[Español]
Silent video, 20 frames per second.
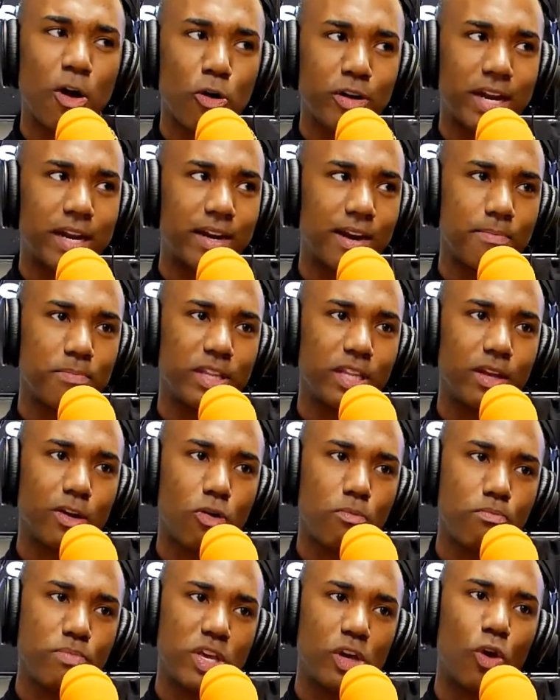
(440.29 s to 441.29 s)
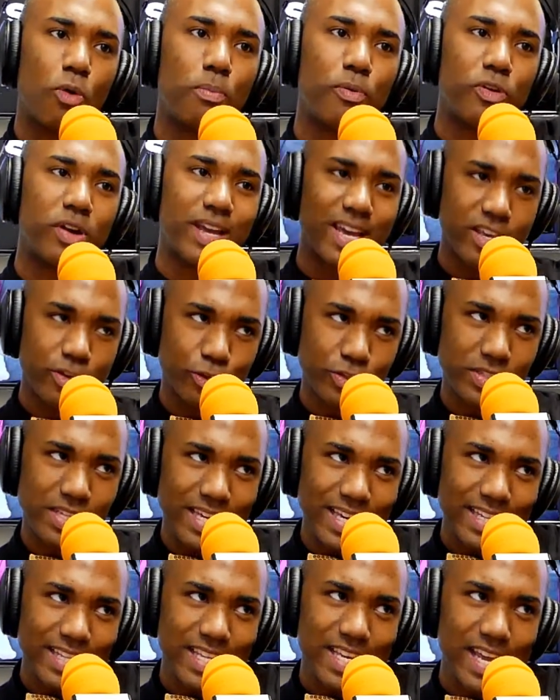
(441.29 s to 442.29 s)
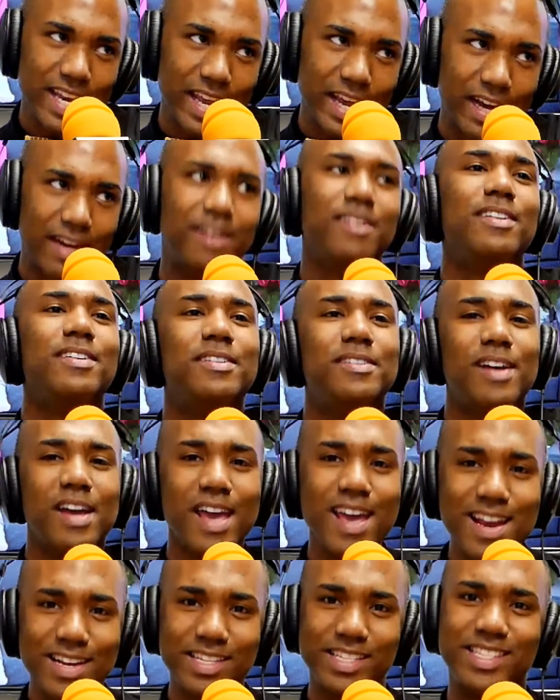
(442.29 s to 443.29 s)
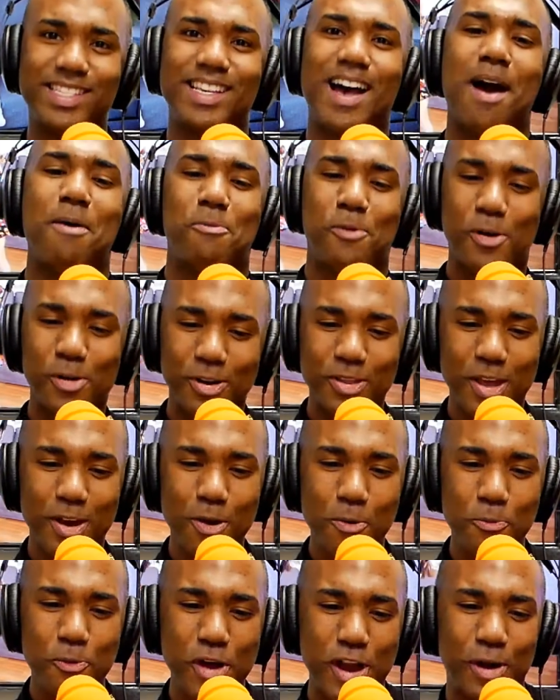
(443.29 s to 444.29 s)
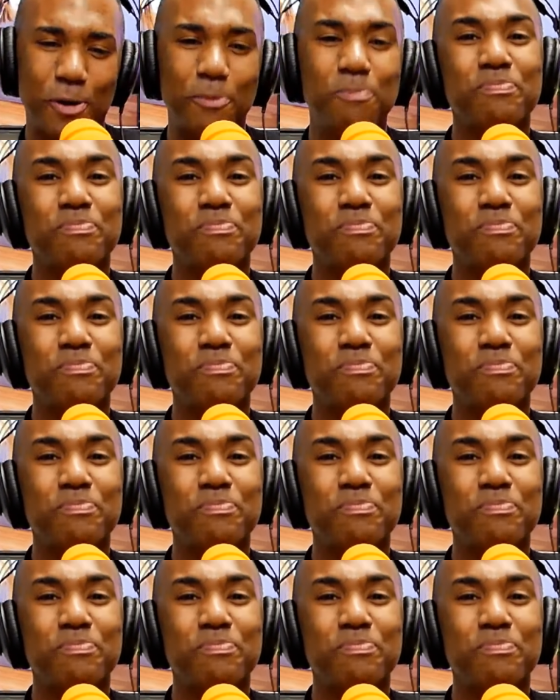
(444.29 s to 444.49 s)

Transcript: Jorge, repite conmigo, porque ellos sí que tienen el sabor, de lo bueno.